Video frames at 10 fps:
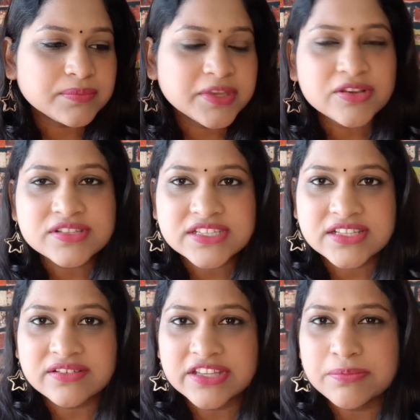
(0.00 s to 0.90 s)
பிகாஸ்
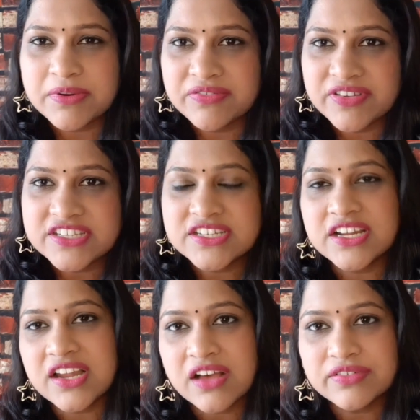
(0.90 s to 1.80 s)
இதை வந்து
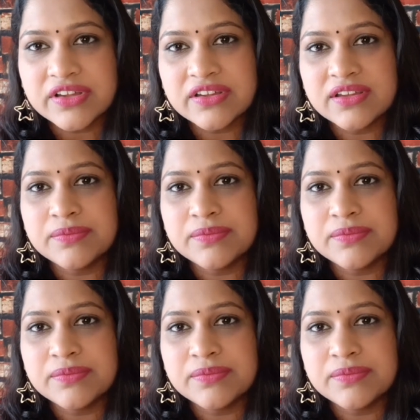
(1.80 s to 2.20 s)
ப்ரொஃபஷ்னல் அவங்க